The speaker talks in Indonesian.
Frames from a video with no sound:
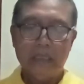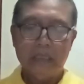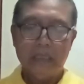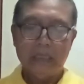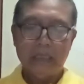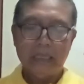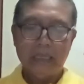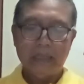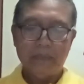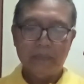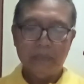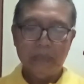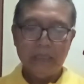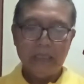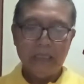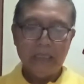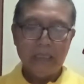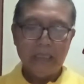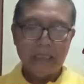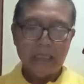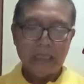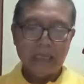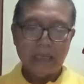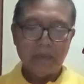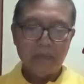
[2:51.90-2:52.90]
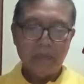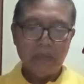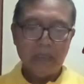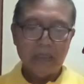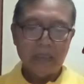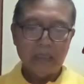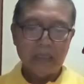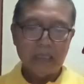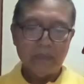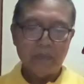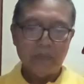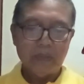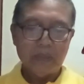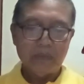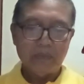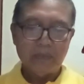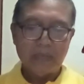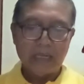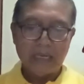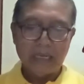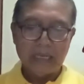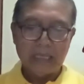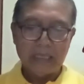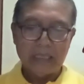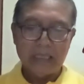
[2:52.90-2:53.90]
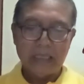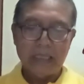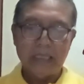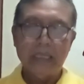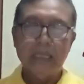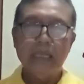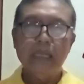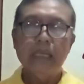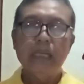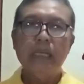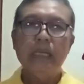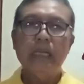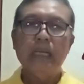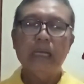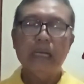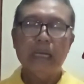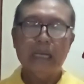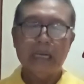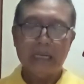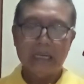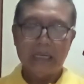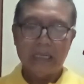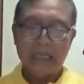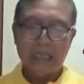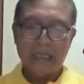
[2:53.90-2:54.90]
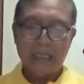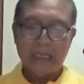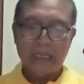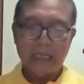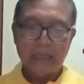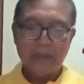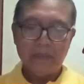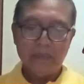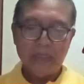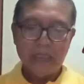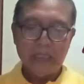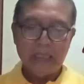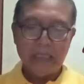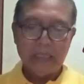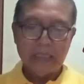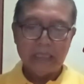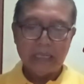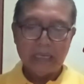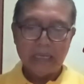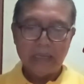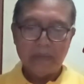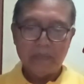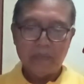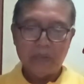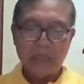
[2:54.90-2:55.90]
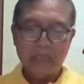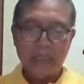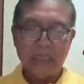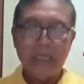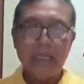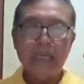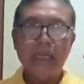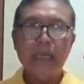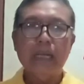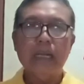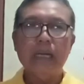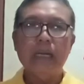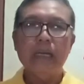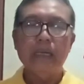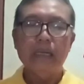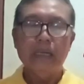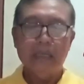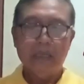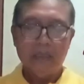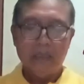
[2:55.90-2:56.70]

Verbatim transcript: tetapi kami tetap semangat karena kami telah berikrar